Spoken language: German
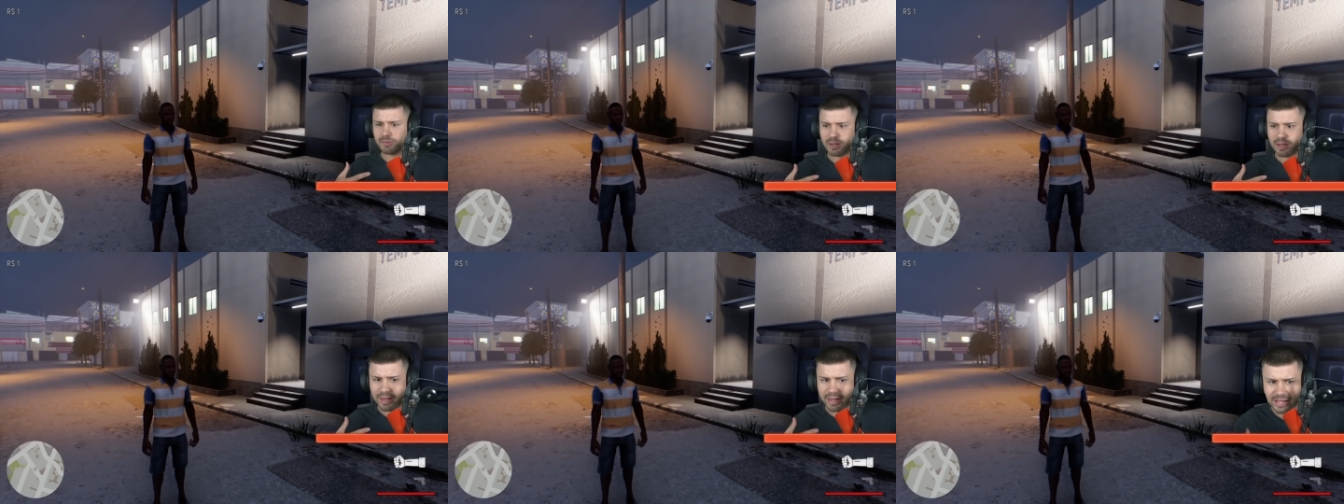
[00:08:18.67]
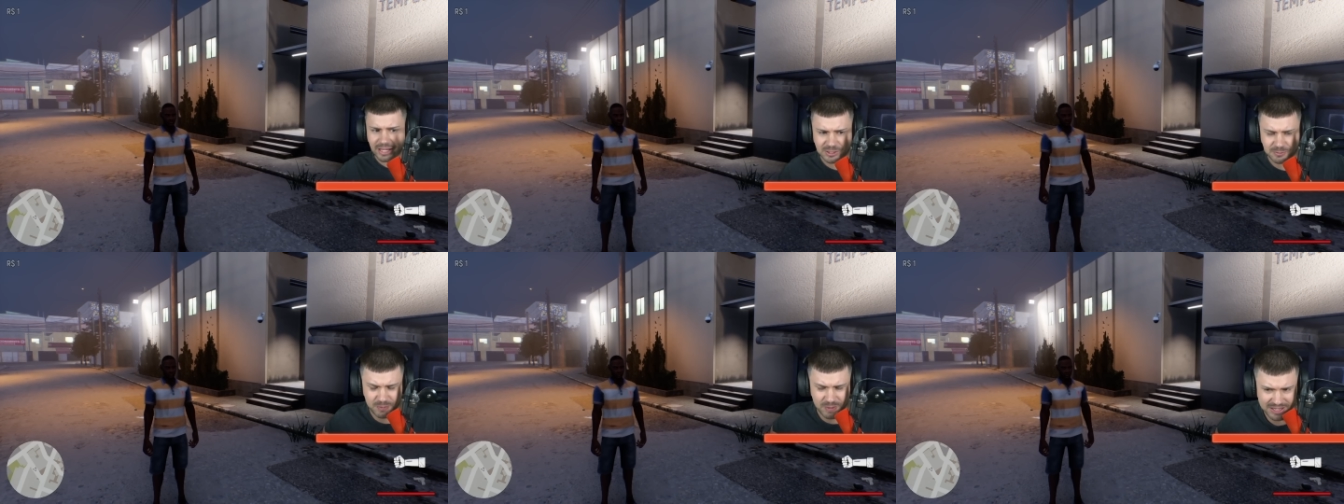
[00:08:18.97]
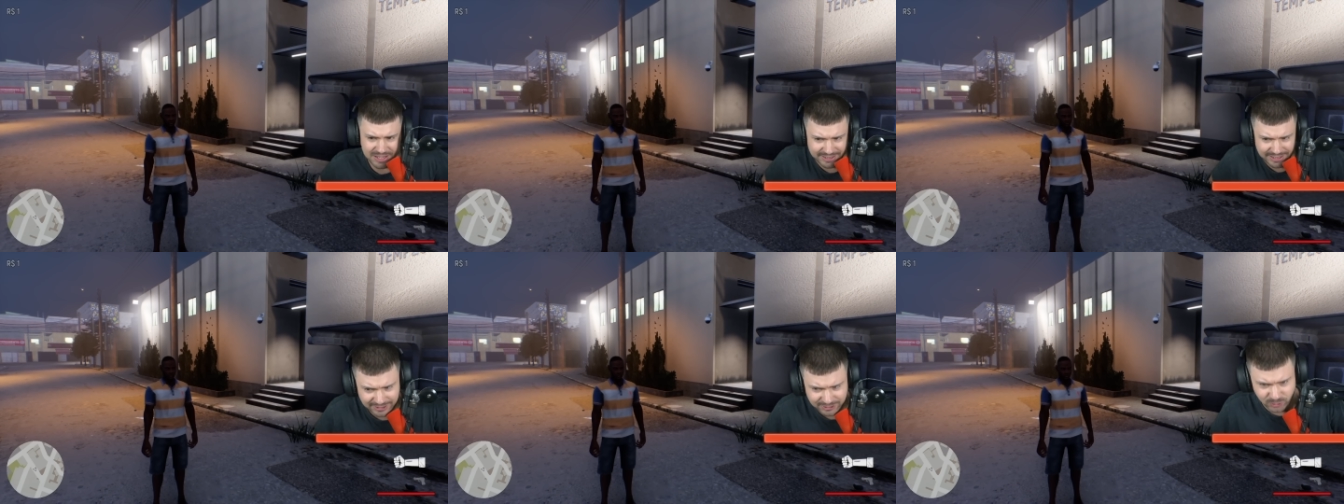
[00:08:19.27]
Ich bin
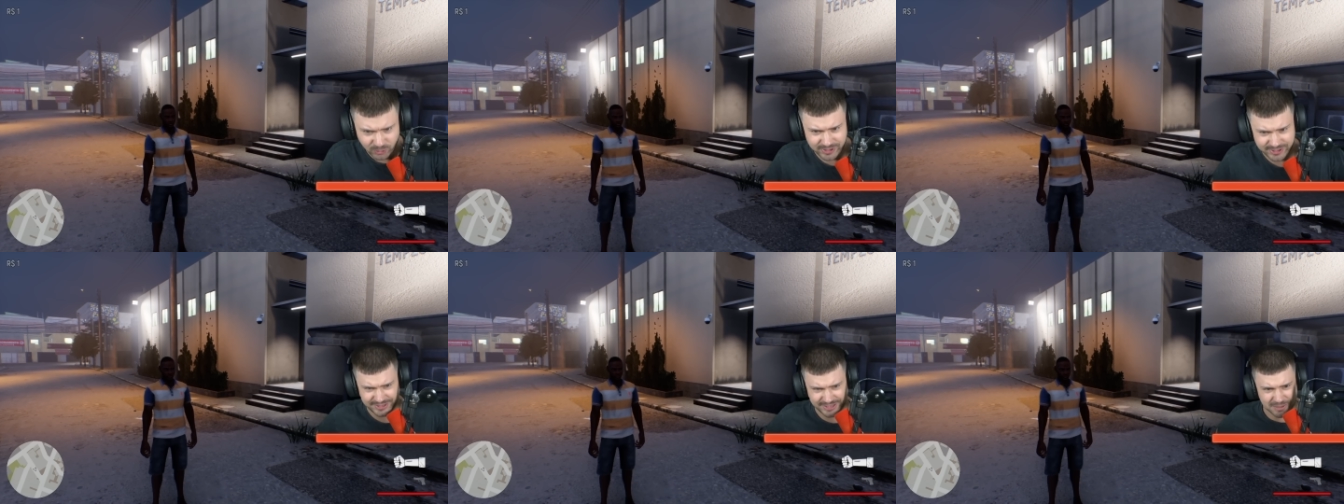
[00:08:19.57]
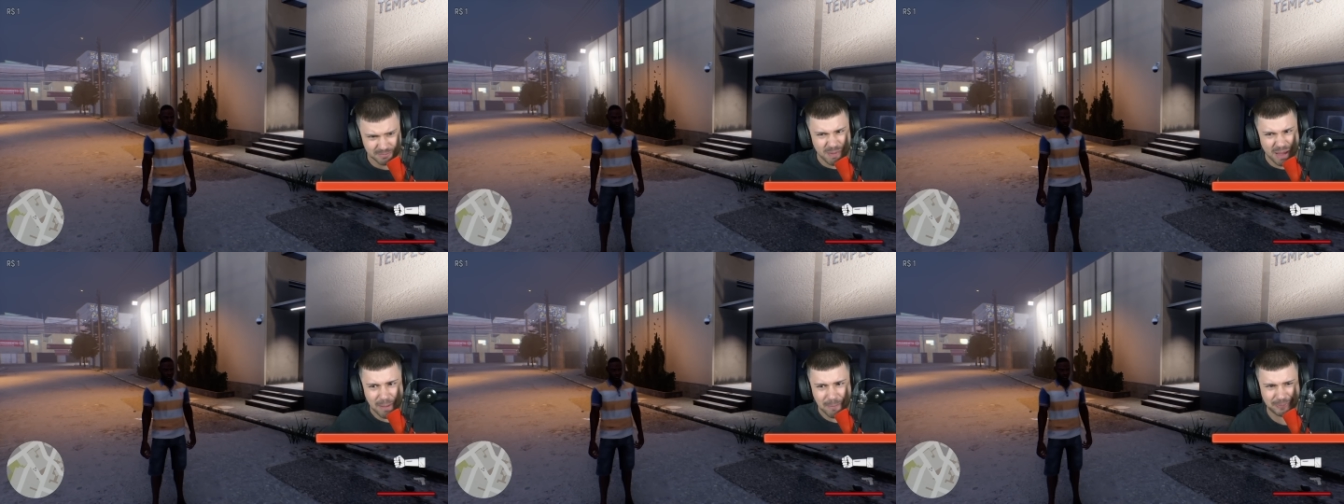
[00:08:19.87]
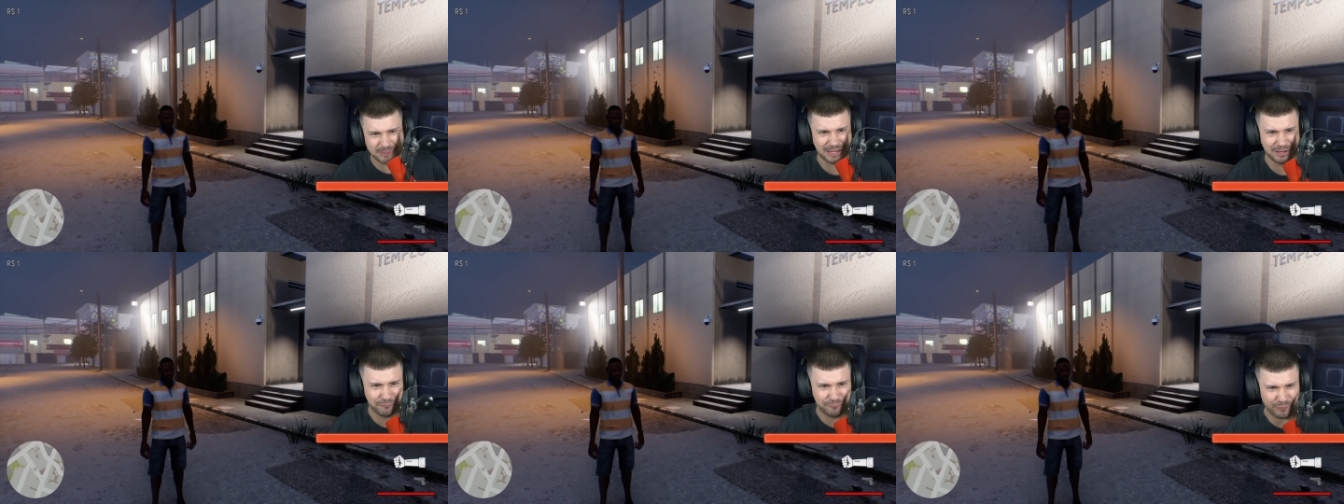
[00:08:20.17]
gerade durch die Map
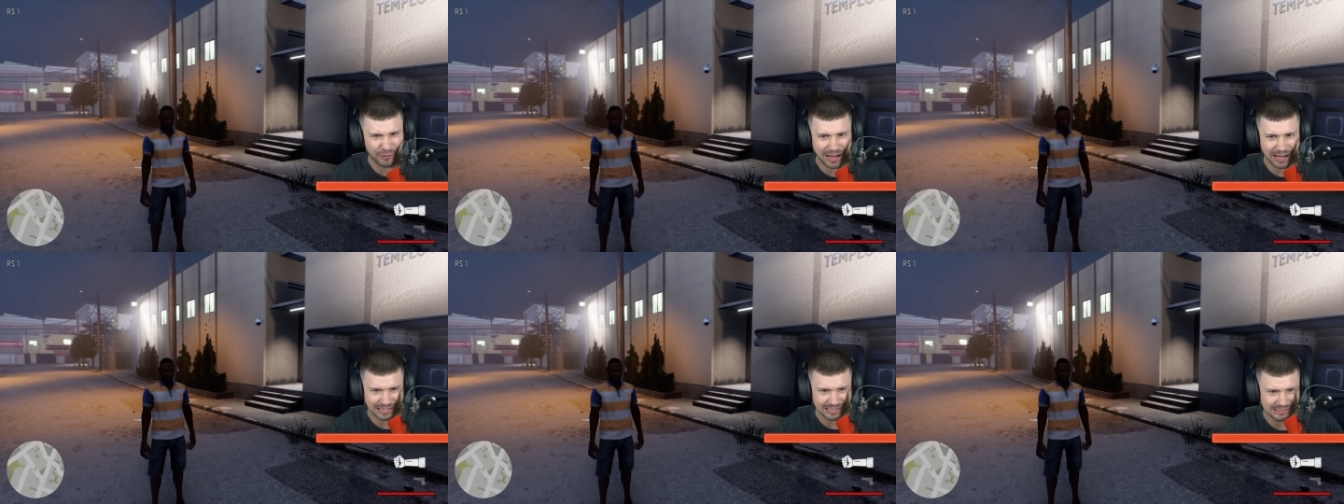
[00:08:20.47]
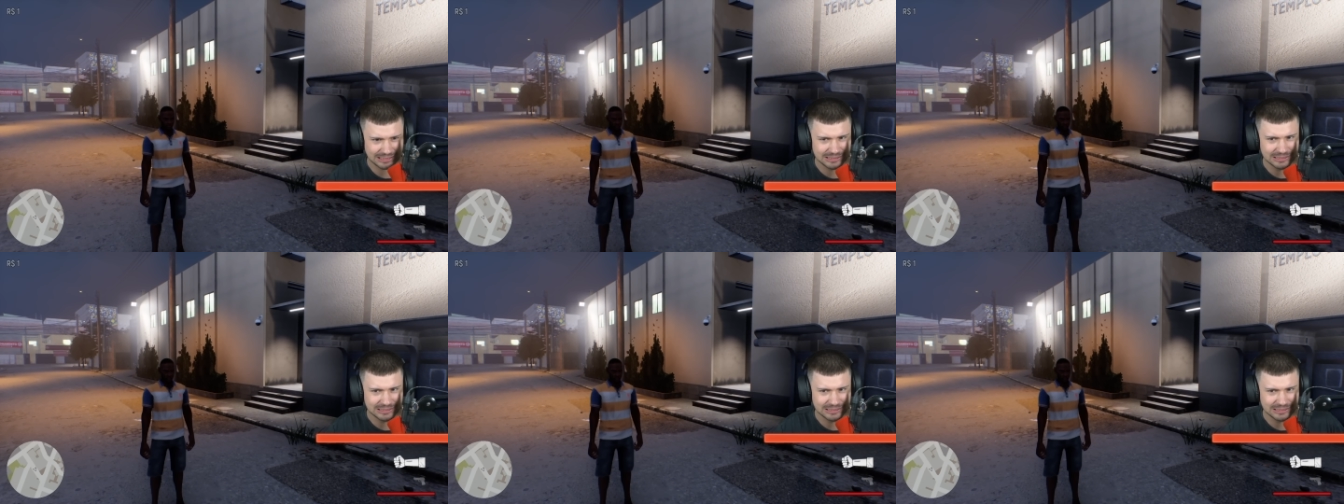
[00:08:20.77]
gefallen.